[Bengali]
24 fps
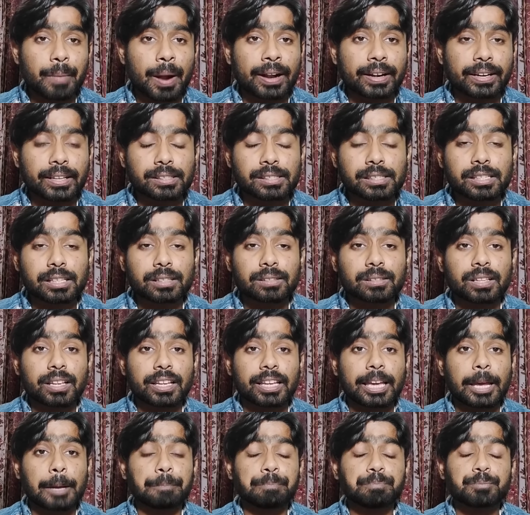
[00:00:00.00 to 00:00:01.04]
মার্টিন্সের
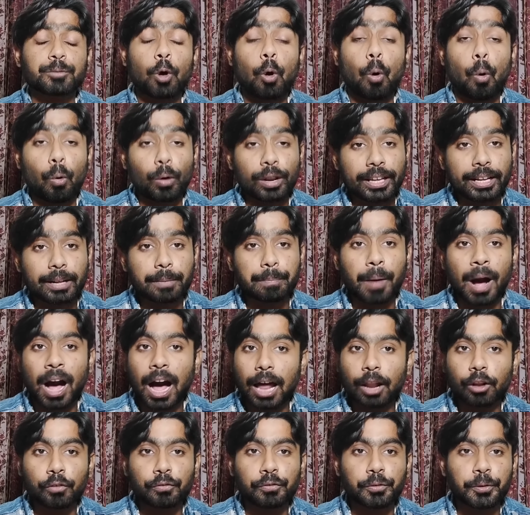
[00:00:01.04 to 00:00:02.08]
থেকে অনেক
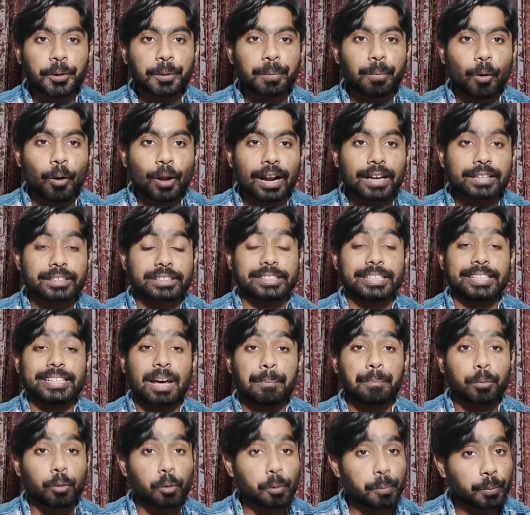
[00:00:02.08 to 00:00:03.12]
ভালো ফুটবলার সেটা
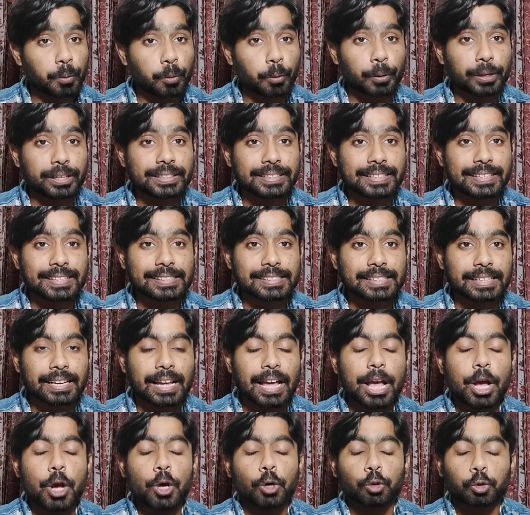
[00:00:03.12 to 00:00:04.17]
প্রুভ করে দিয়েছেন
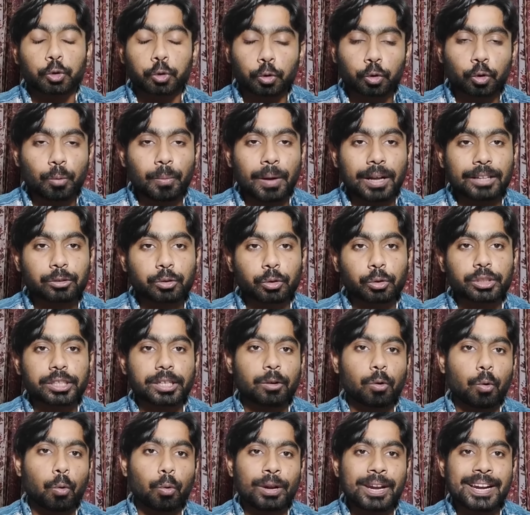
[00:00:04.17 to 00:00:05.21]
শুধুমাত্র যে
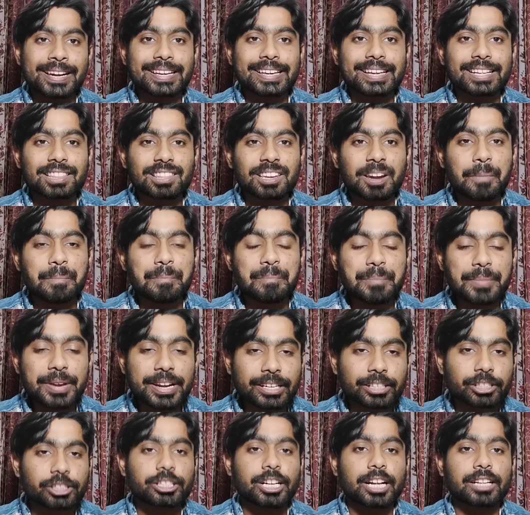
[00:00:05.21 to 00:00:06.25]
গোলের ক্ষেত্রে
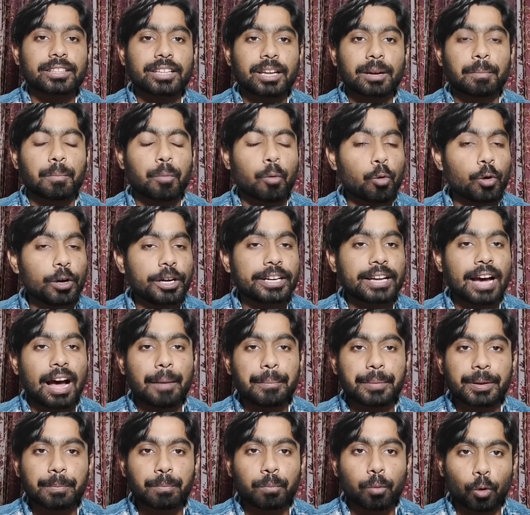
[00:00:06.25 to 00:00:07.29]
মির্শাদের ভুলটা
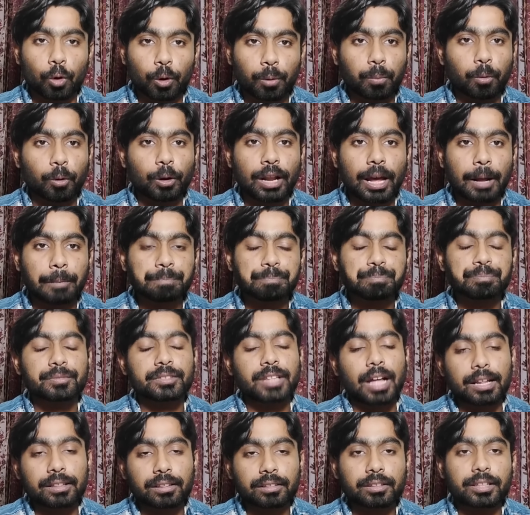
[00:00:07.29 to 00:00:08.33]
আমি বলবো না
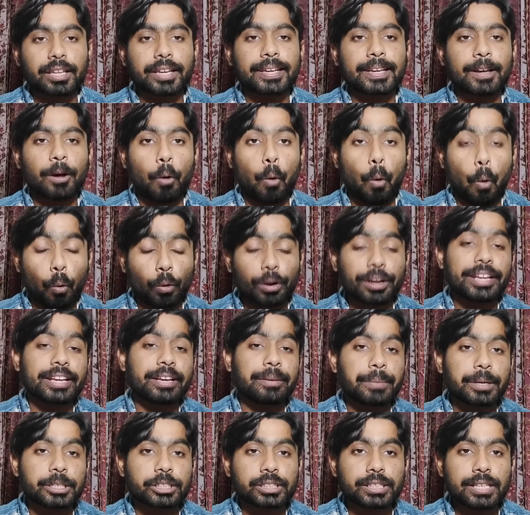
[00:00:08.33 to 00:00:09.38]
তার থেকে অনেক
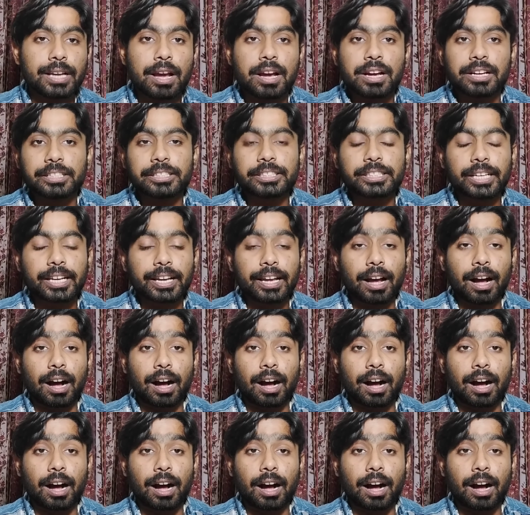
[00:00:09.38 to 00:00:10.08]
বেশি যে